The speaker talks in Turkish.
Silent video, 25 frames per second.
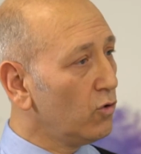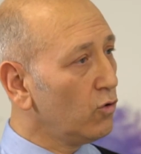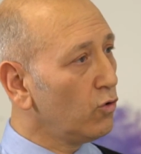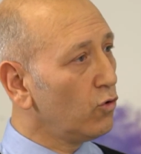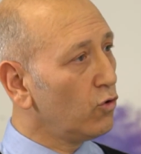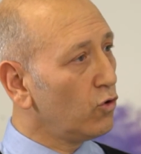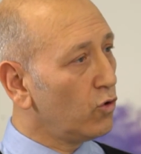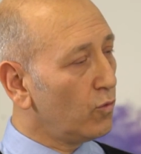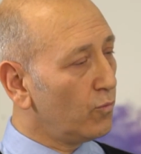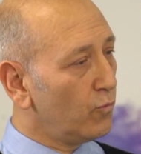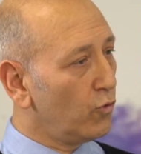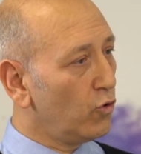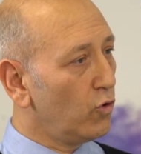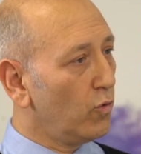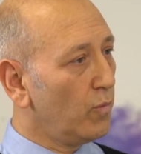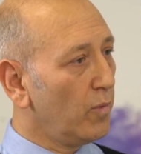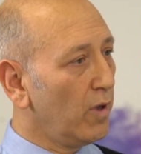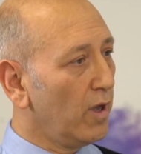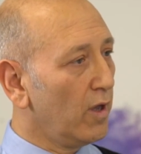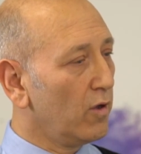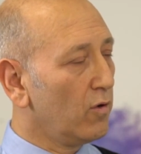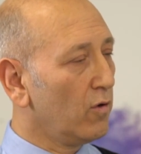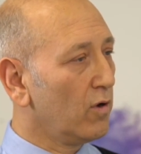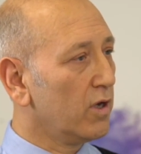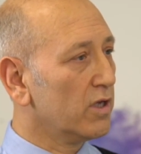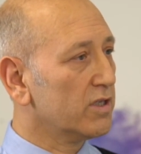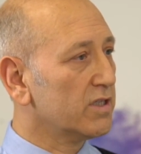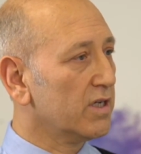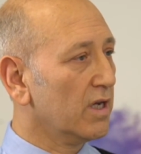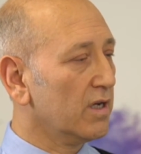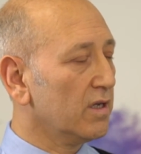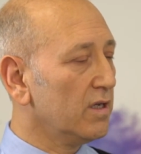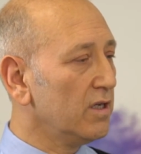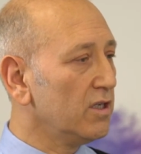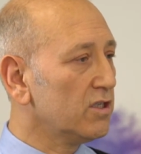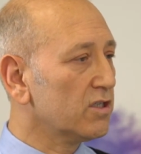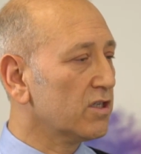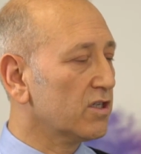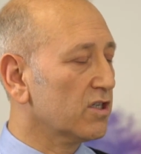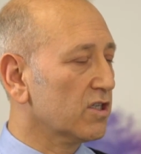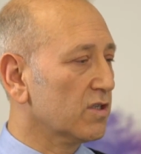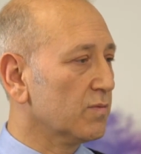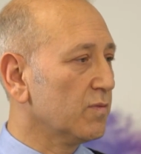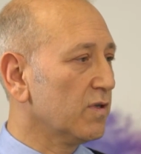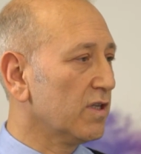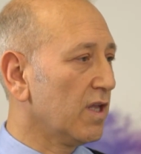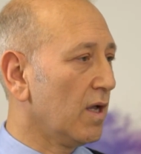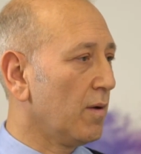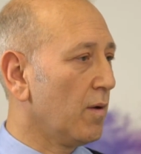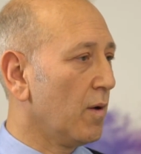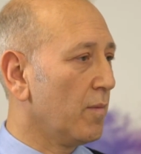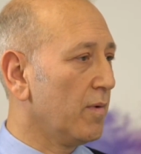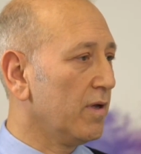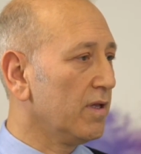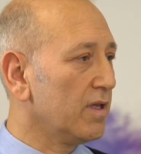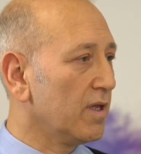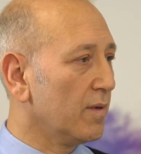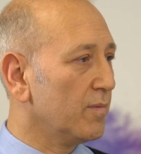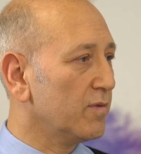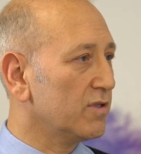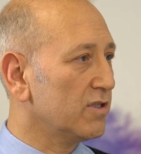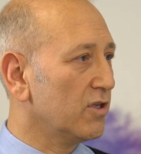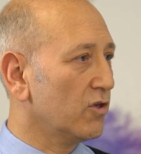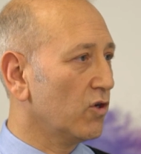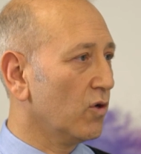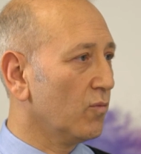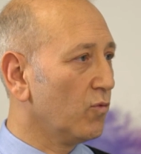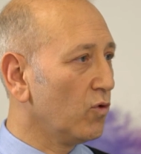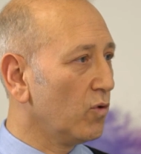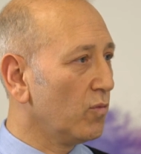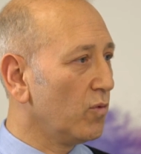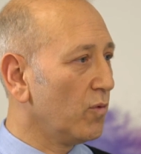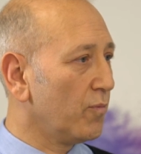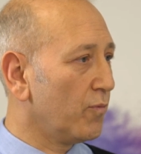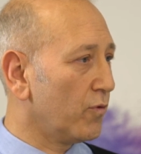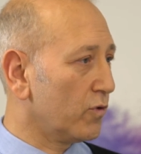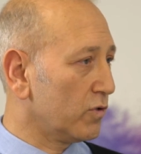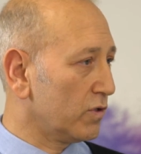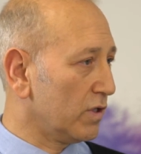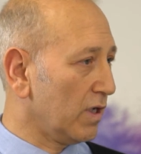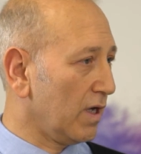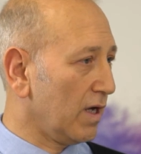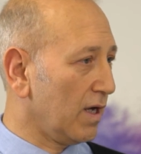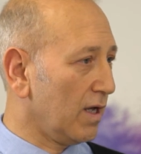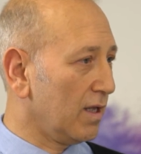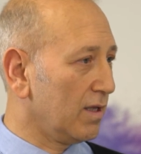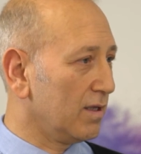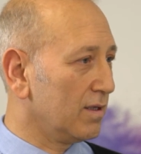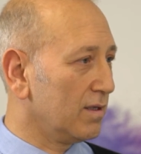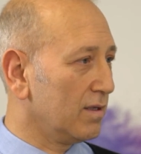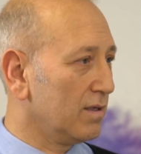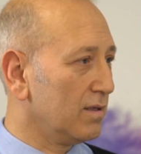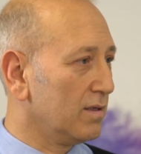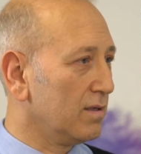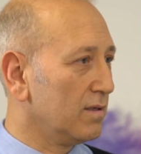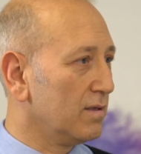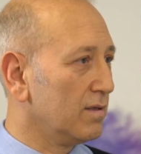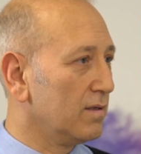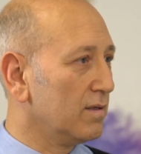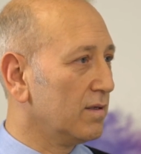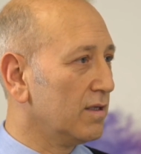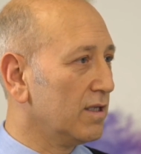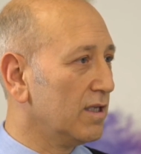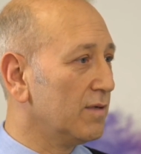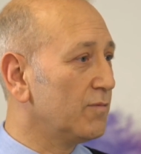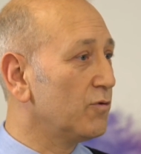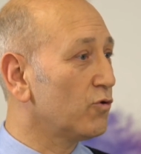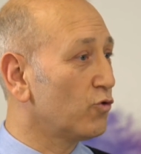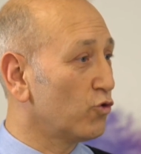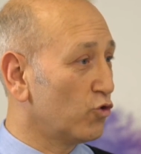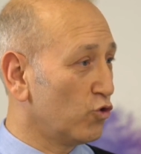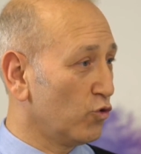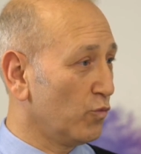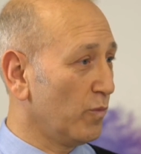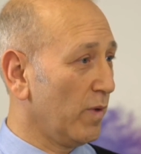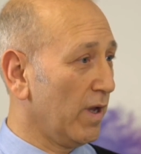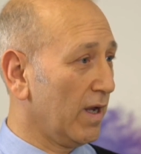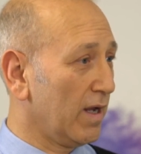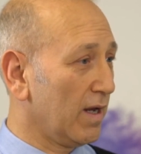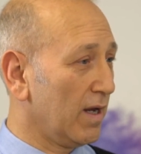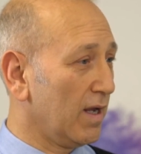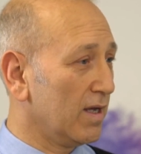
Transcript: huylu büyümeye yol açan iç kısmı tamamen temizleniyor. Bunu bir portakal gibi düşünmek